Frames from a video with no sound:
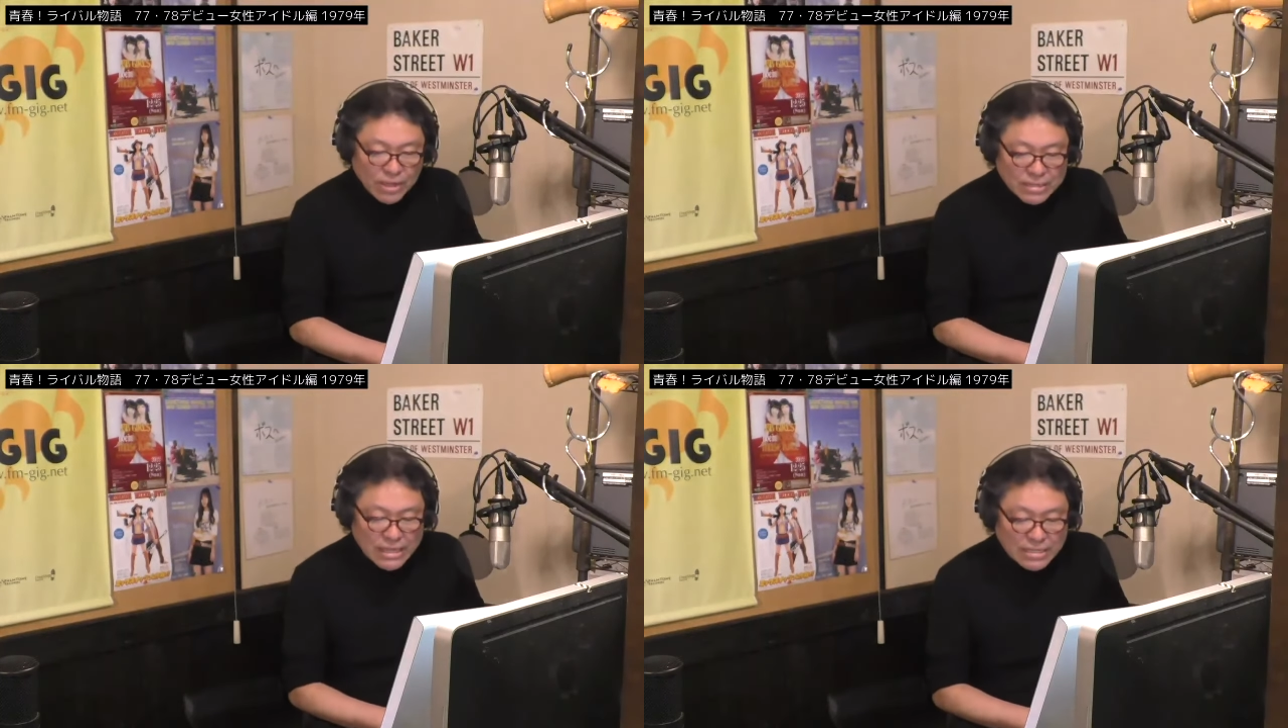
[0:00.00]

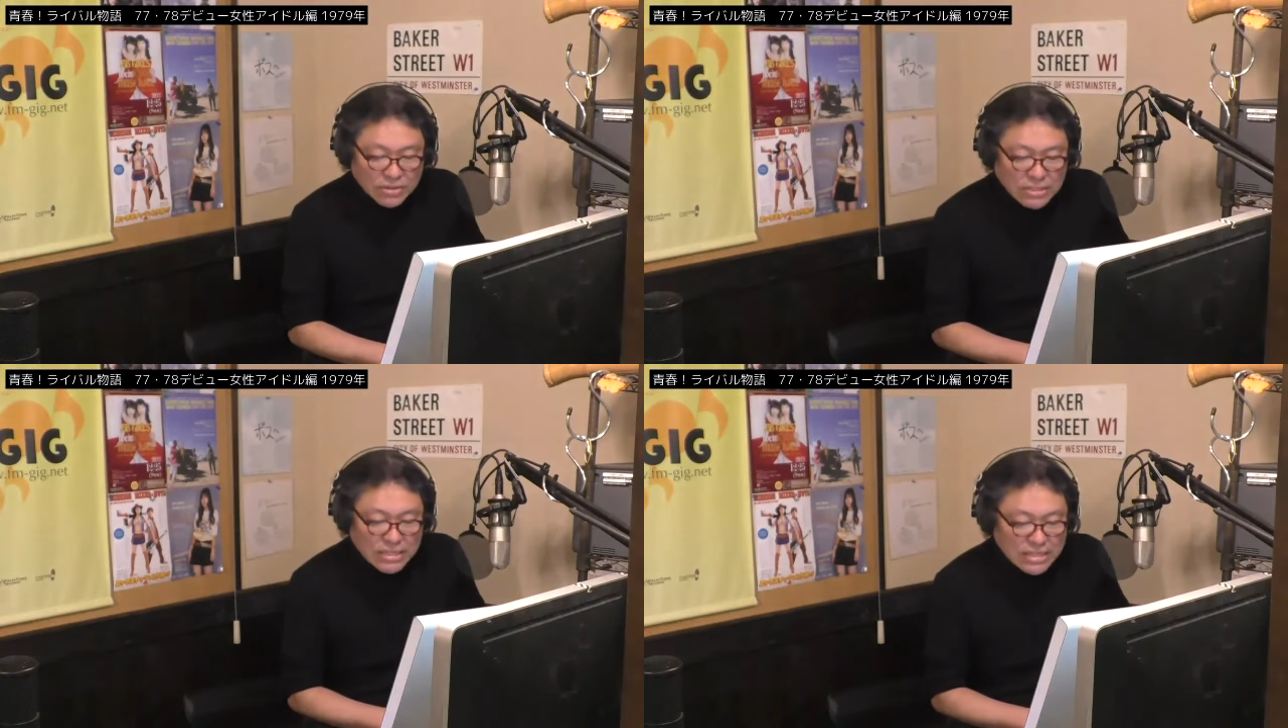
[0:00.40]
さあ、
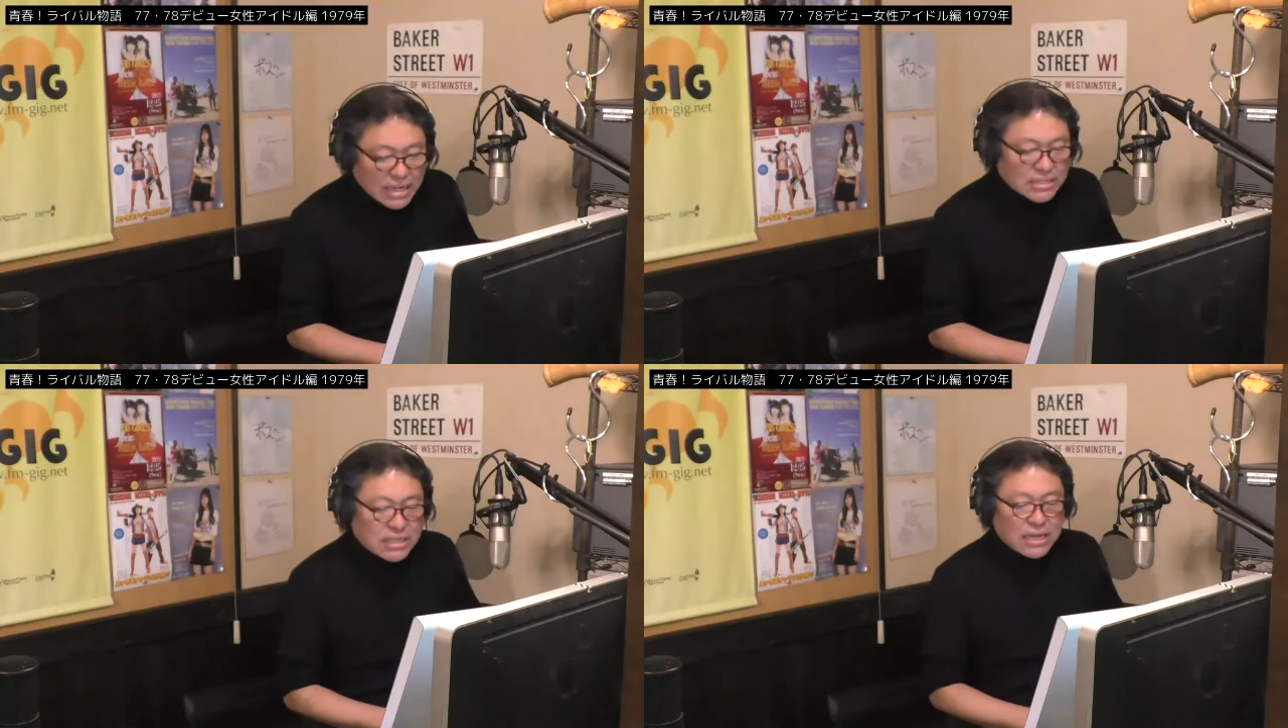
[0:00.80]
そして4
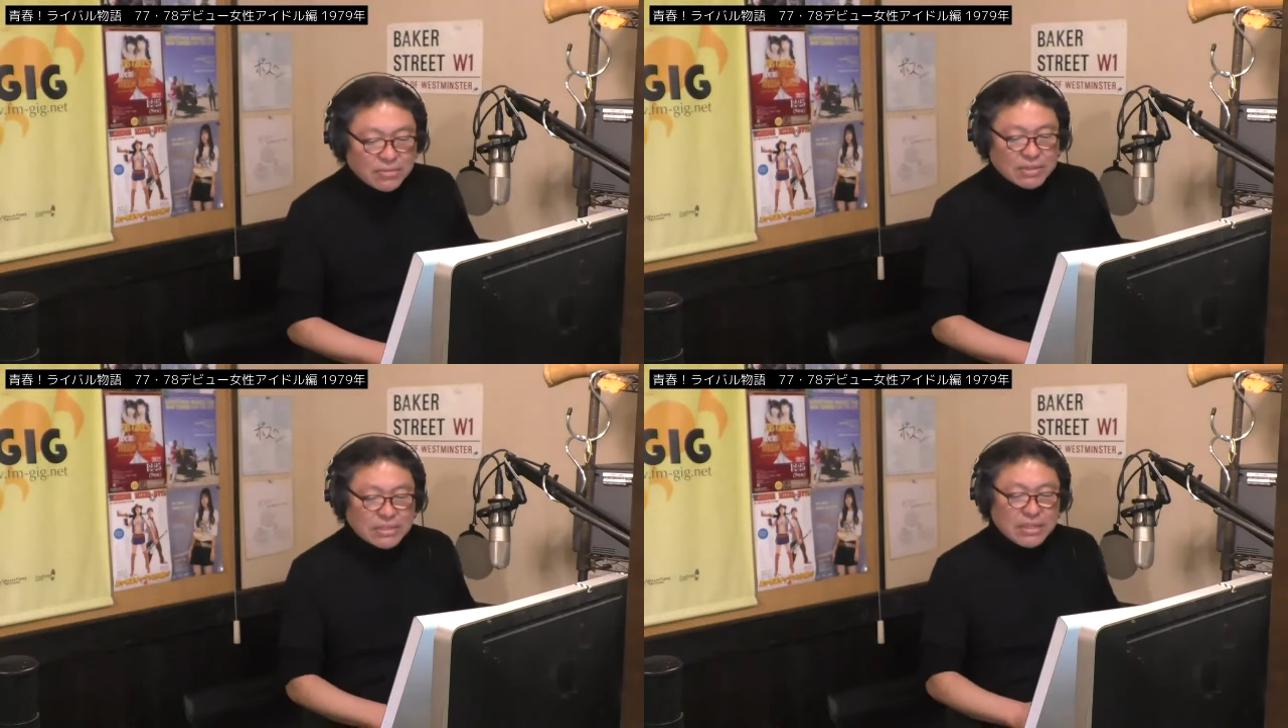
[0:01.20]
月に入
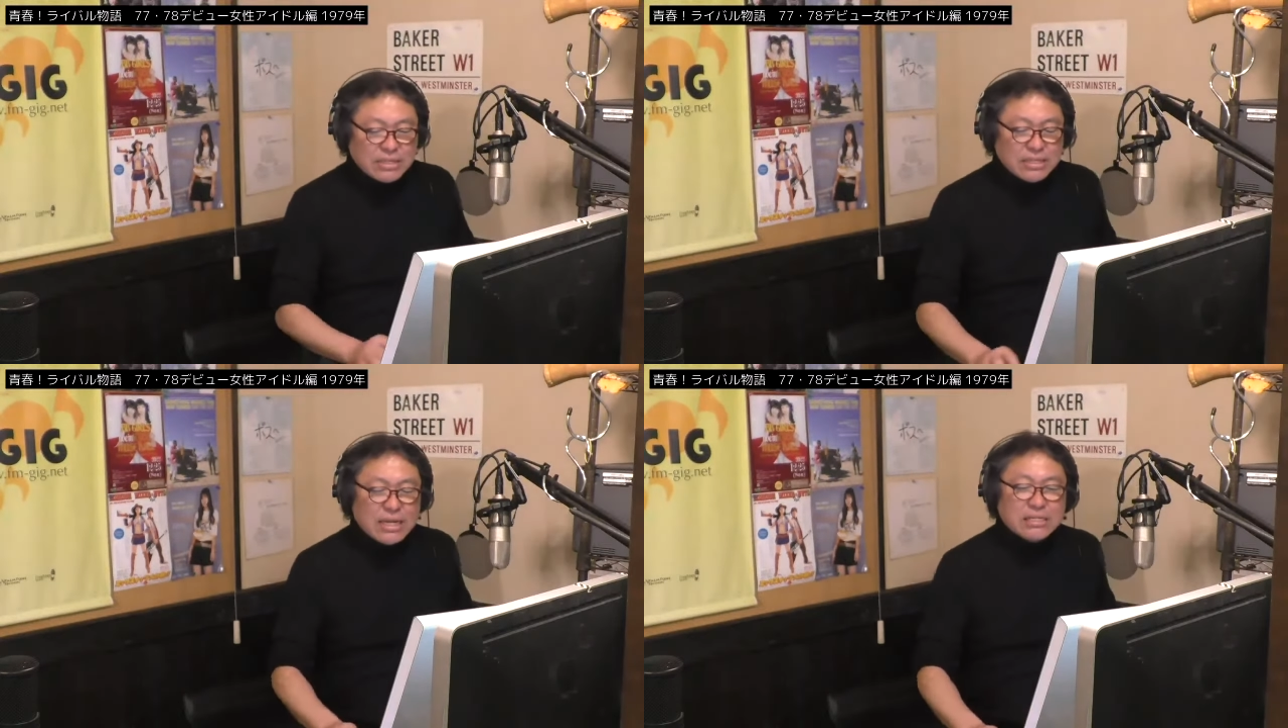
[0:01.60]
ります。
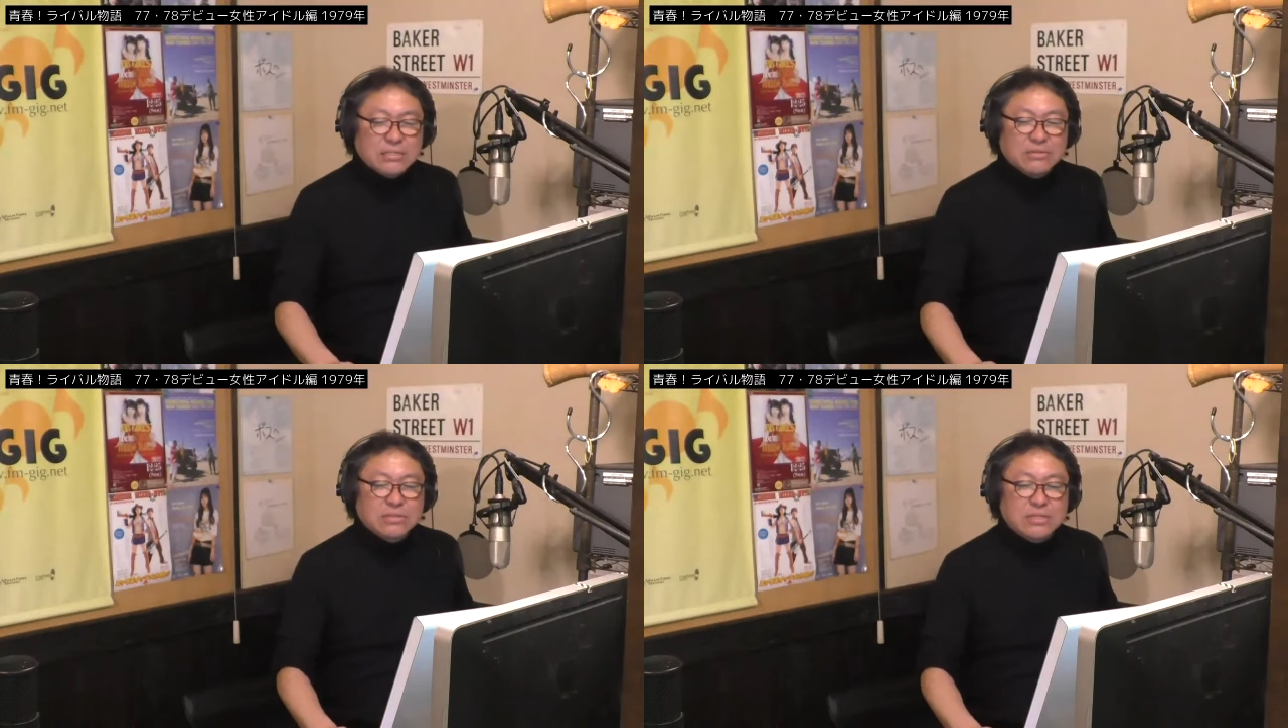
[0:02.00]
4
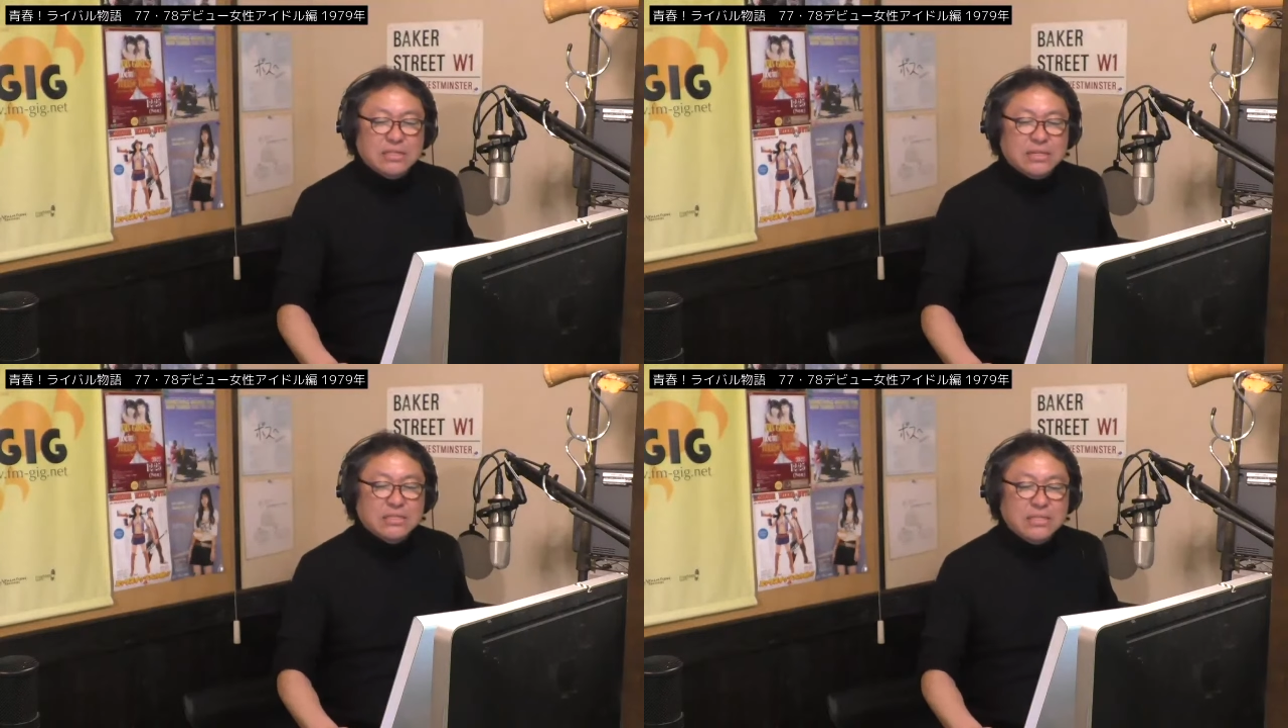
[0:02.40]
月の1